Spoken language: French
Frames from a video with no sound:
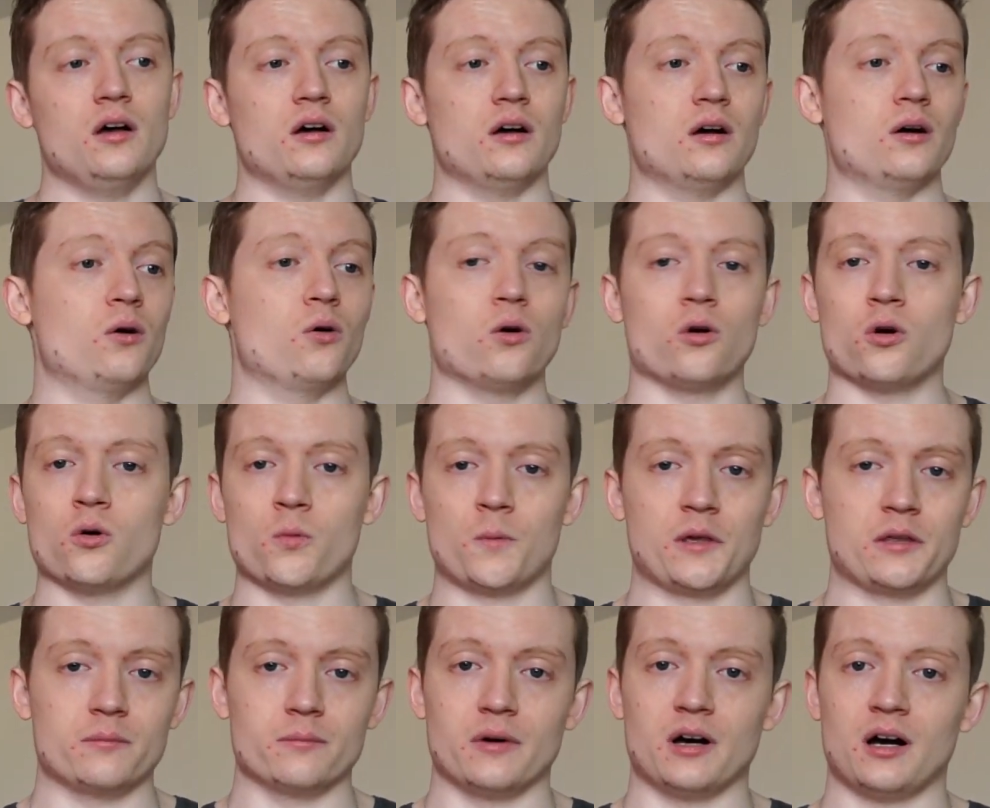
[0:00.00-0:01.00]
euh,
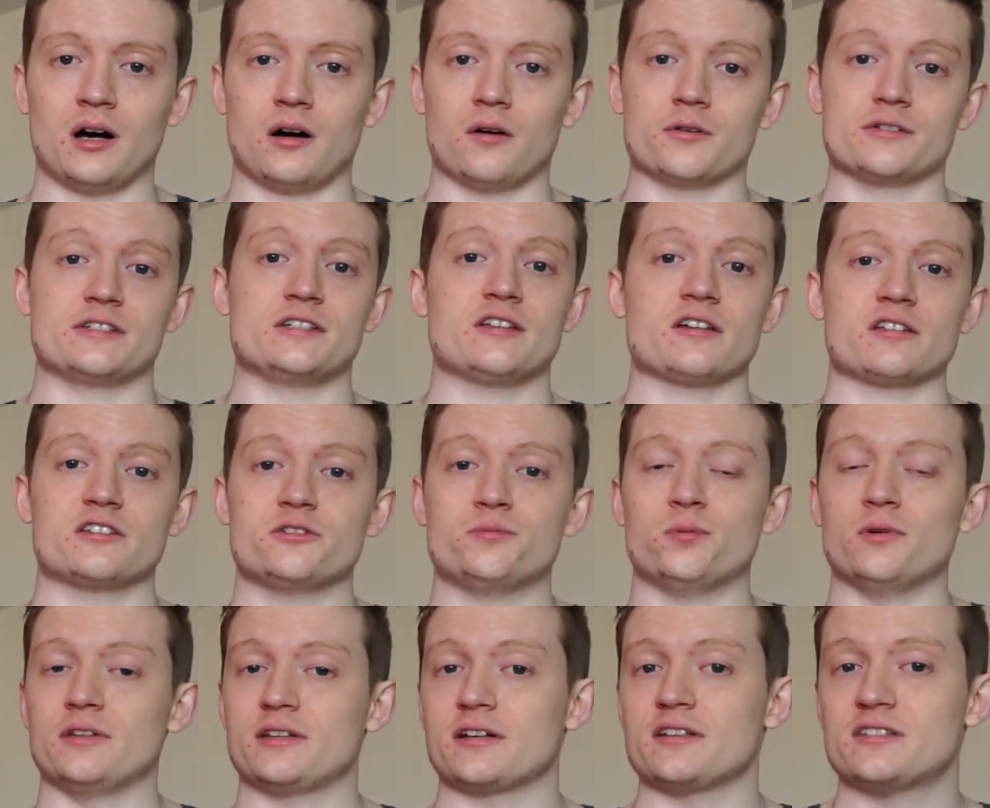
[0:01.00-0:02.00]
rowing bar, aux exercices
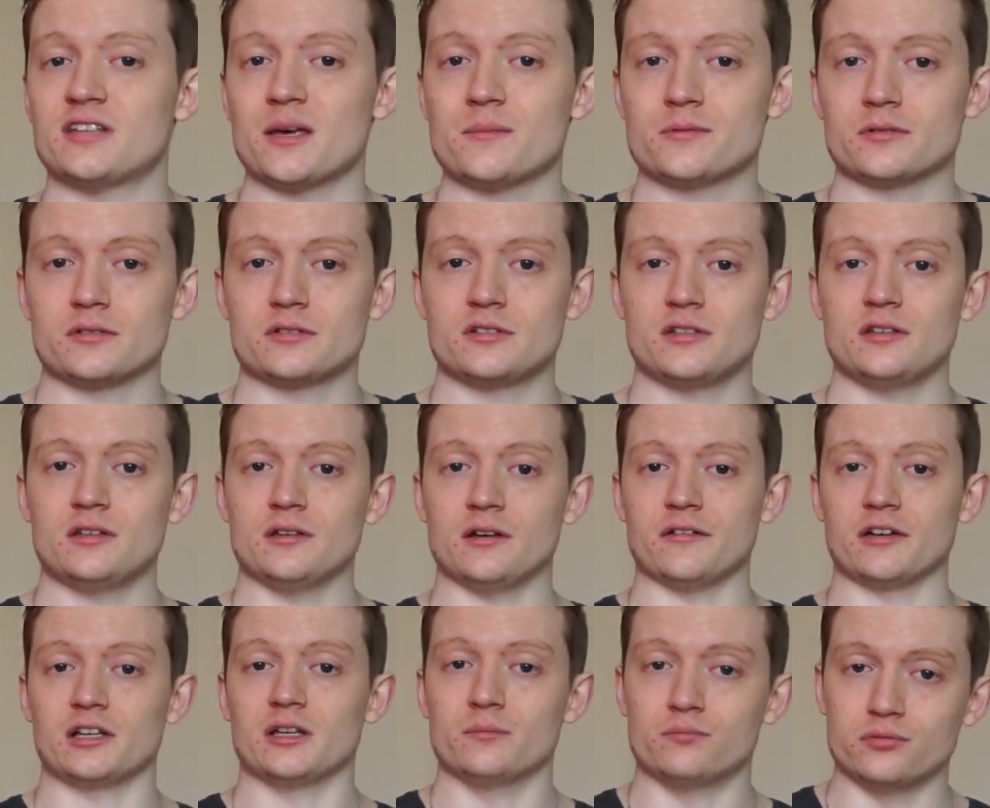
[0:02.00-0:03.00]
pour les triceps aussi, euh,
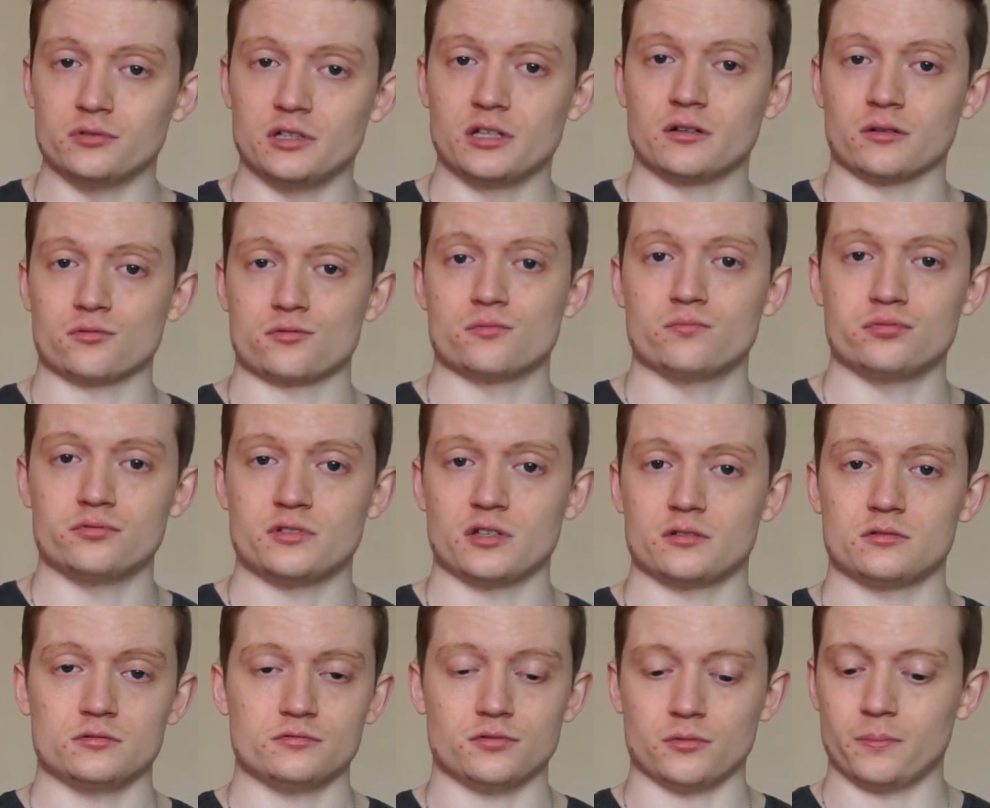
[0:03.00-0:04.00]
avec les poulies quand tu pousses et
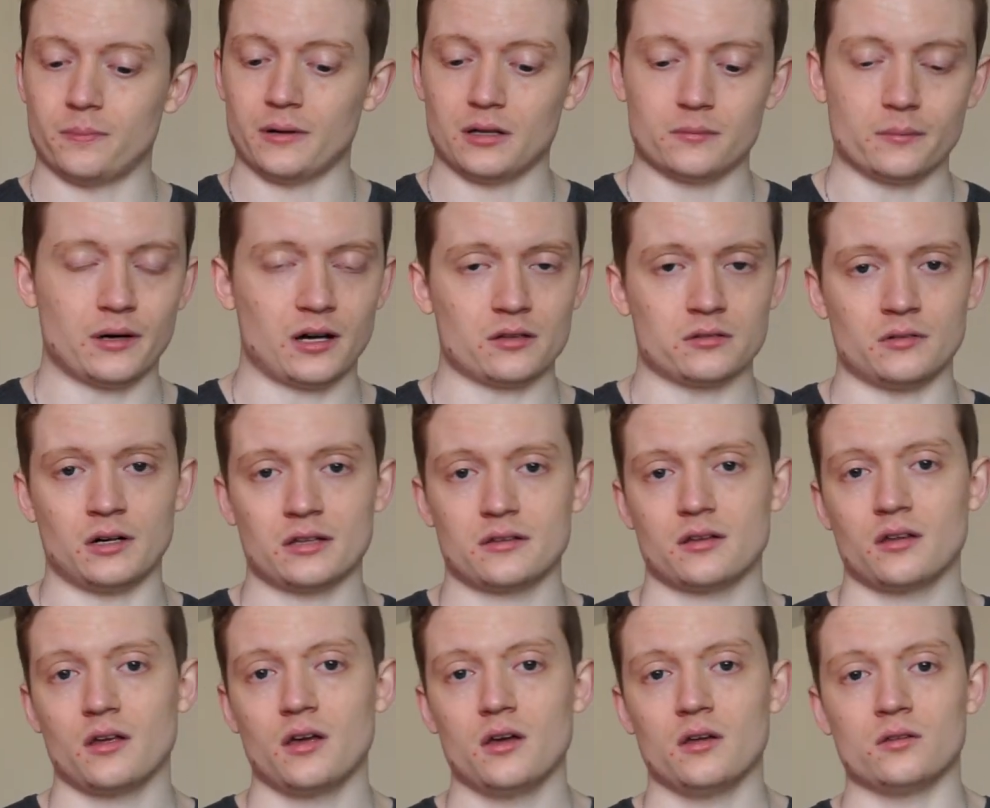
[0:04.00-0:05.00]
tout, faut pas de barres
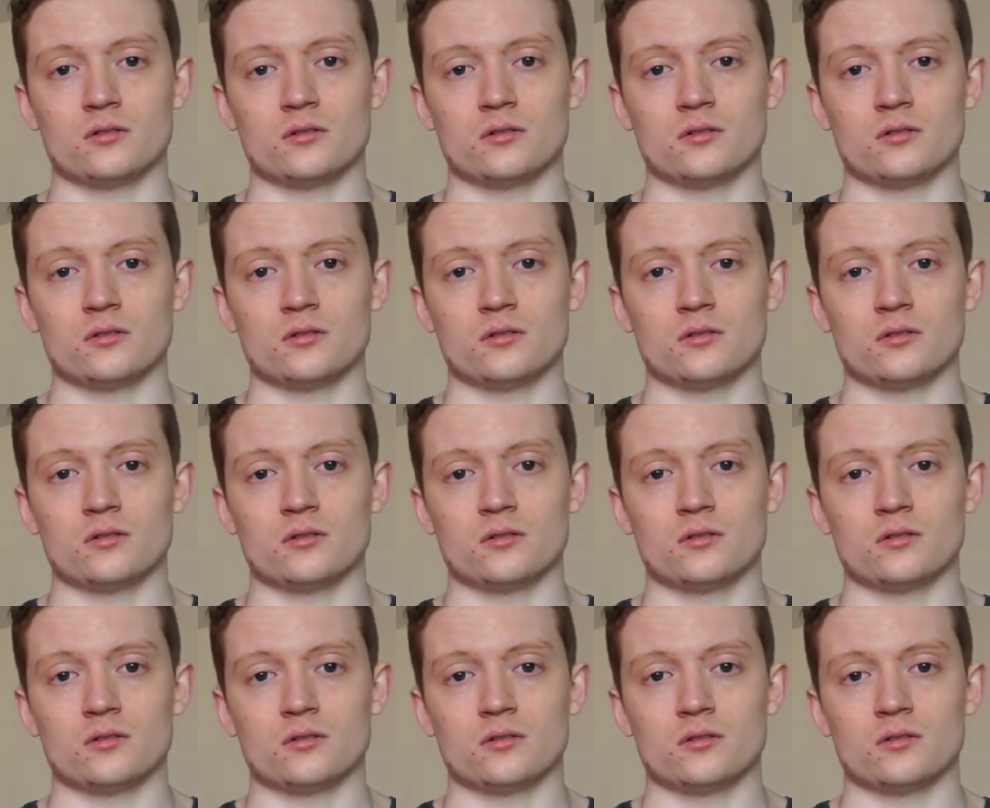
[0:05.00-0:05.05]
droites.